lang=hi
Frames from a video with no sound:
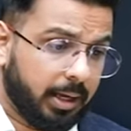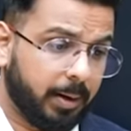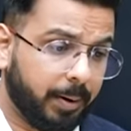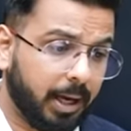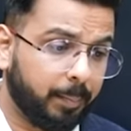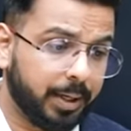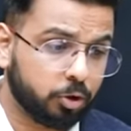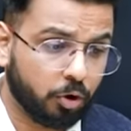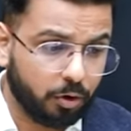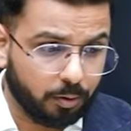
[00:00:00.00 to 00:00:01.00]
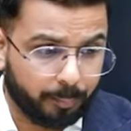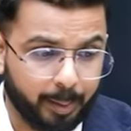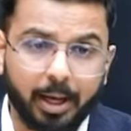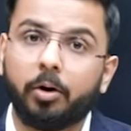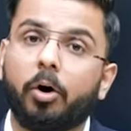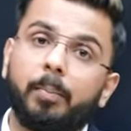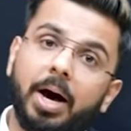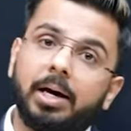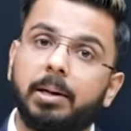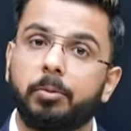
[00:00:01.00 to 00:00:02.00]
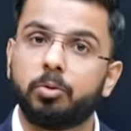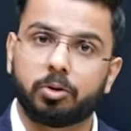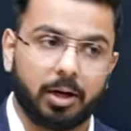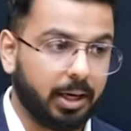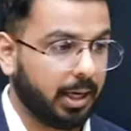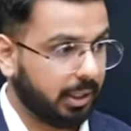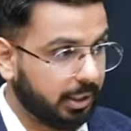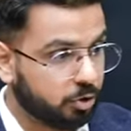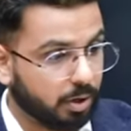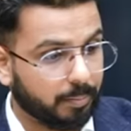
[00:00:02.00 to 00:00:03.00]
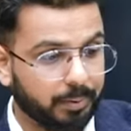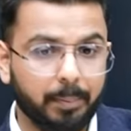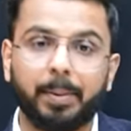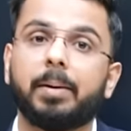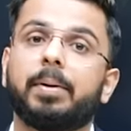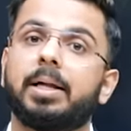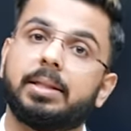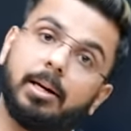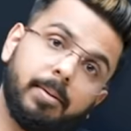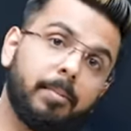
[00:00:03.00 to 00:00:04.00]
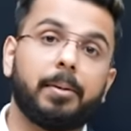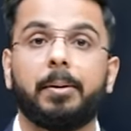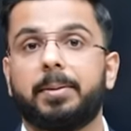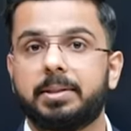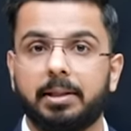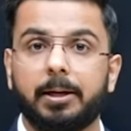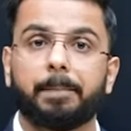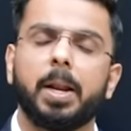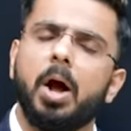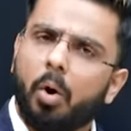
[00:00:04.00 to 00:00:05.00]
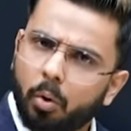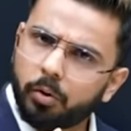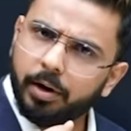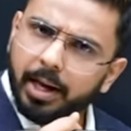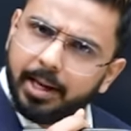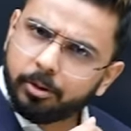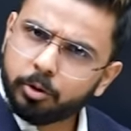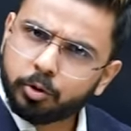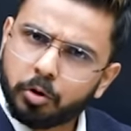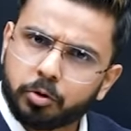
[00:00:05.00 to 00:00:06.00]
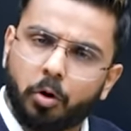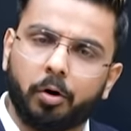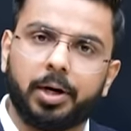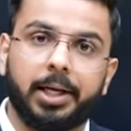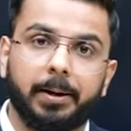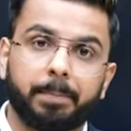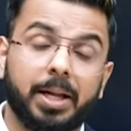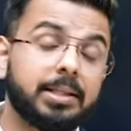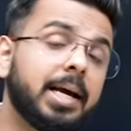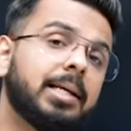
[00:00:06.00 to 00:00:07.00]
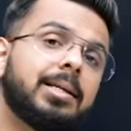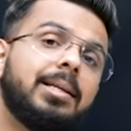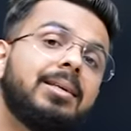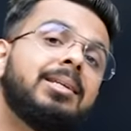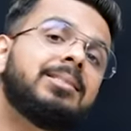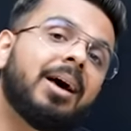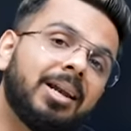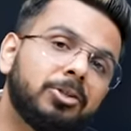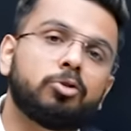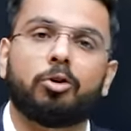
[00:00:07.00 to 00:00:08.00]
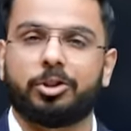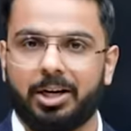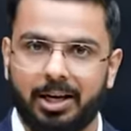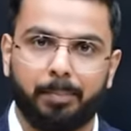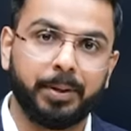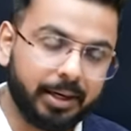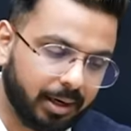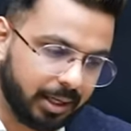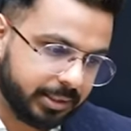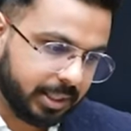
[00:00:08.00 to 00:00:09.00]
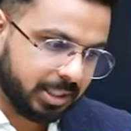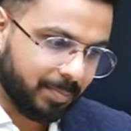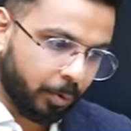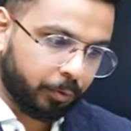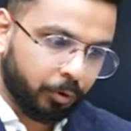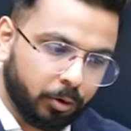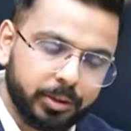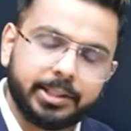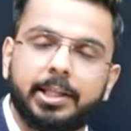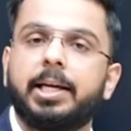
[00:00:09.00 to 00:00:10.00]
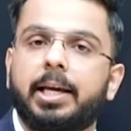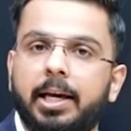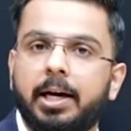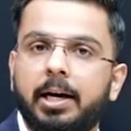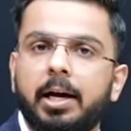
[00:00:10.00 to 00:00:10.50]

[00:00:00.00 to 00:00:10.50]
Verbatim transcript: कि भाई हमें जो पेन और मार्कर हम यूज़ कर रहे हैं ये जो कंपनी पेन बनाती है हमें बड़े पसंद है उन्होंने एक दो स्टॉक्स और लिए अच्छा ऐसा नहीं था कि सारे स्टॉक चल गए पीटर लेंज ने जब पोर्टफोलियो को स्टडी किया